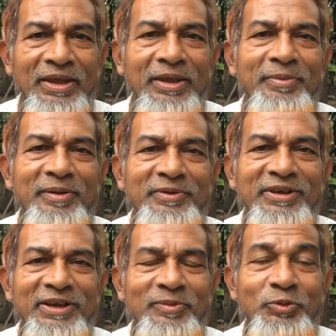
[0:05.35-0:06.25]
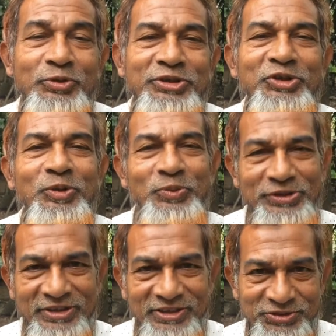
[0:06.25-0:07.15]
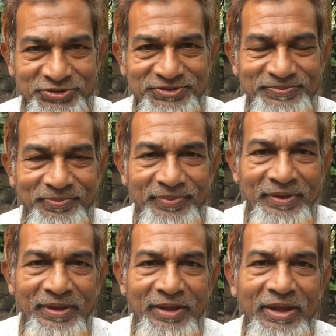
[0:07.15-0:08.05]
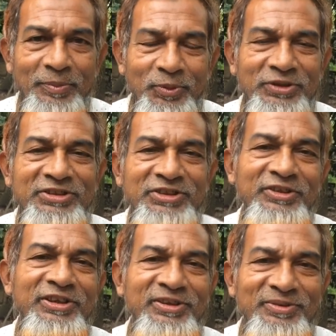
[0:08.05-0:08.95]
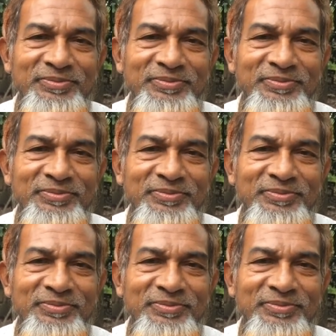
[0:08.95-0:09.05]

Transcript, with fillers: এই ব্যায়ামটার নাম উত্থিত পদ্মাসন এই পদ্মাসনের